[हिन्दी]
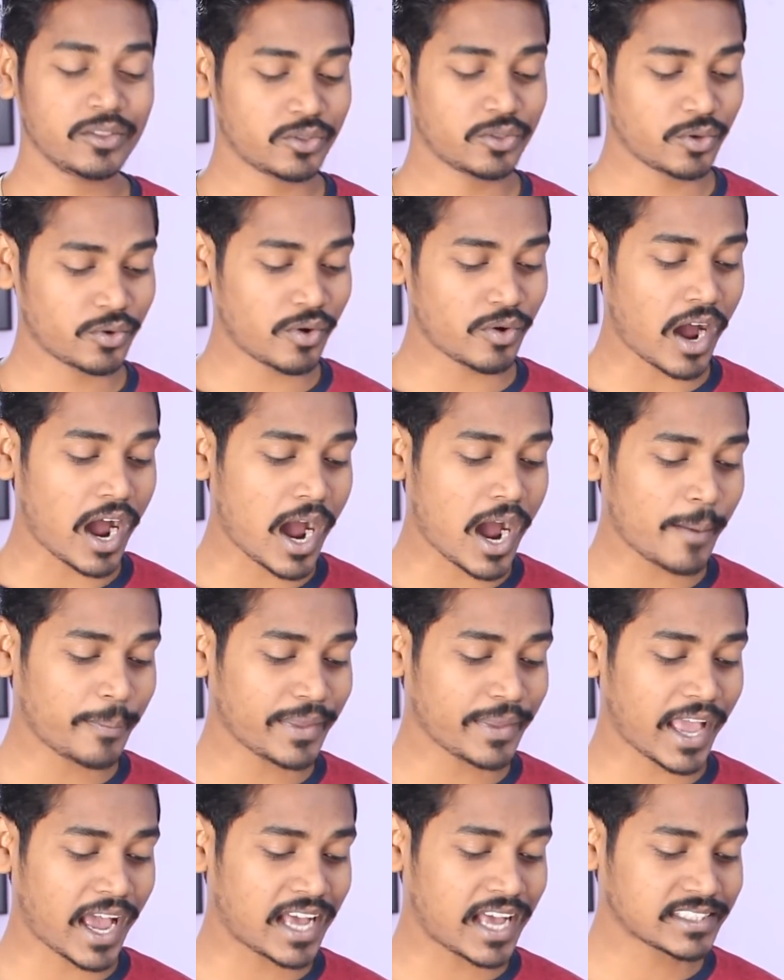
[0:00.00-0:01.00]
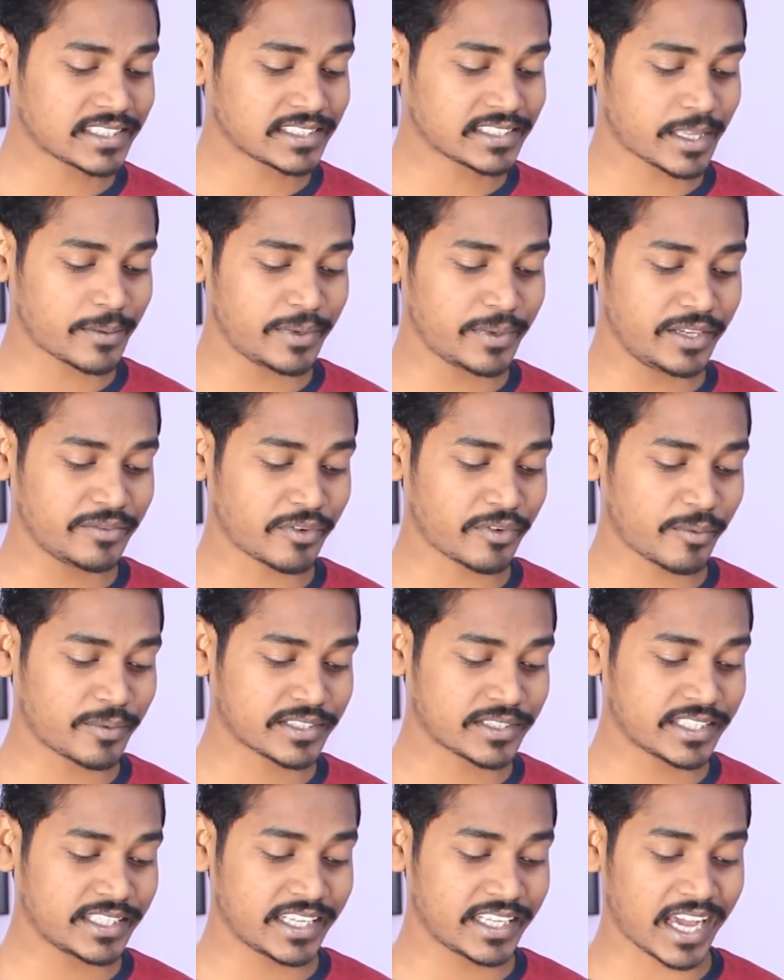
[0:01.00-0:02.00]
तो आप यहाँ से सभी
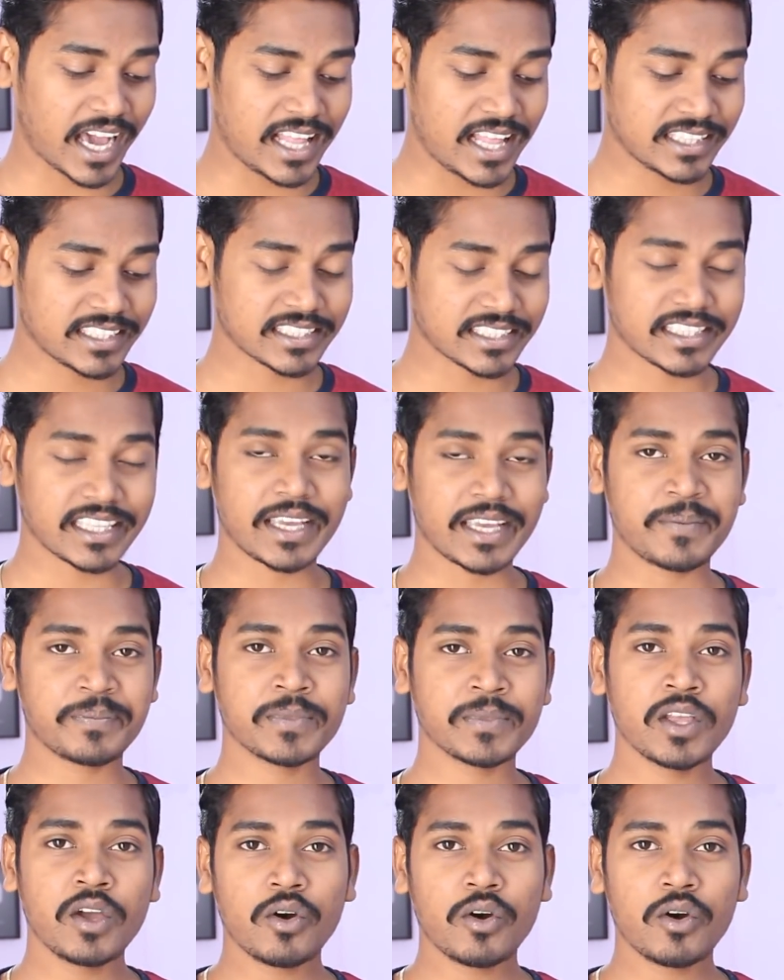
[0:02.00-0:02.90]
इन्फॉर्मेशन निकाल सकते हैं